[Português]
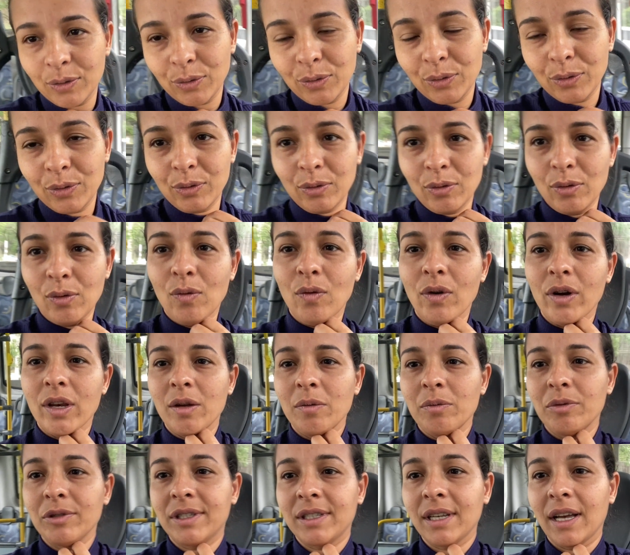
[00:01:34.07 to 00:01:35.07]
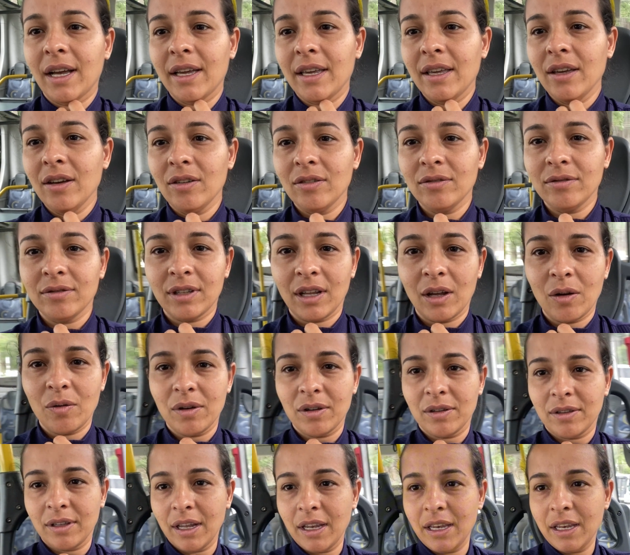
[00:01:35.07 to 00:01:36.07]
o ônibus sair, ó. Tem,
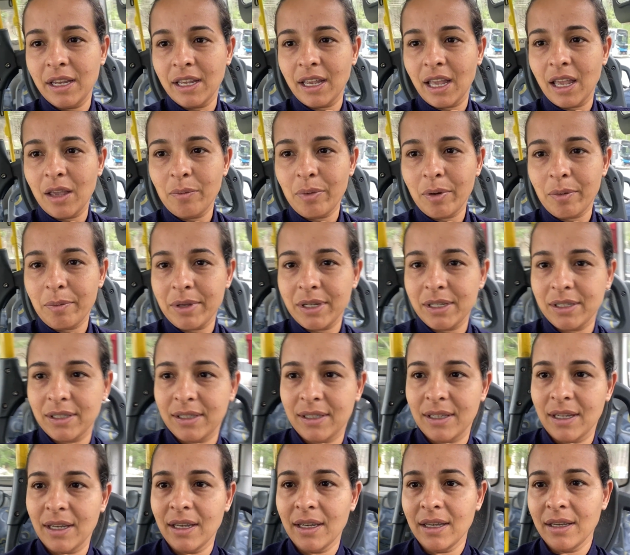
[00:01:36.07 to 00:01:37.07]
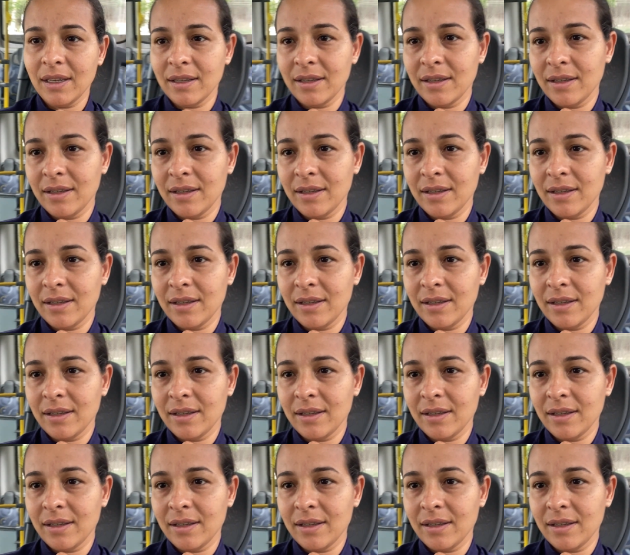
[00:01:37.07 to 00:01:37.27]
tem ninguém, pra bem dizer.